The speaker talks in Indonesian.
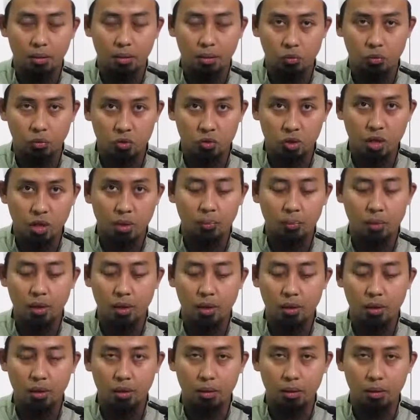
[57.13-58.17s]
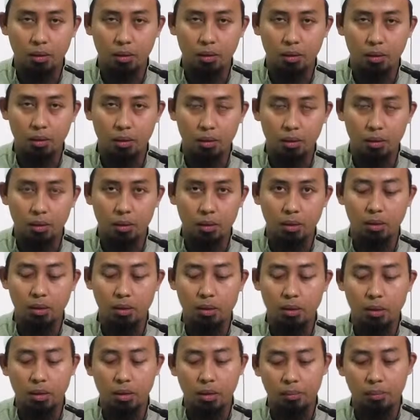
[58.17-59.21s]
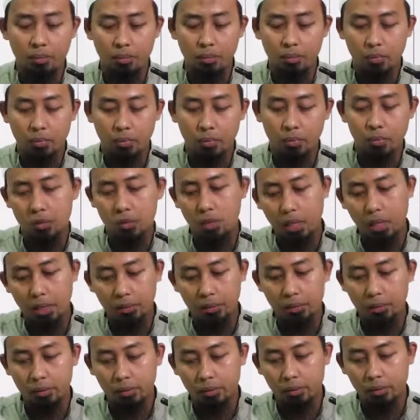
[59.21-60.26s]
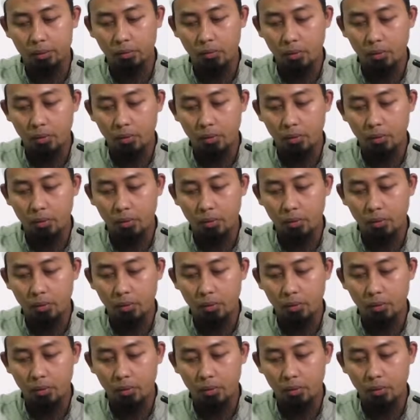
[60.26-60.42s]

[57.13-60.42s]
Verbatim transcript: ucapan ya di dalam salat.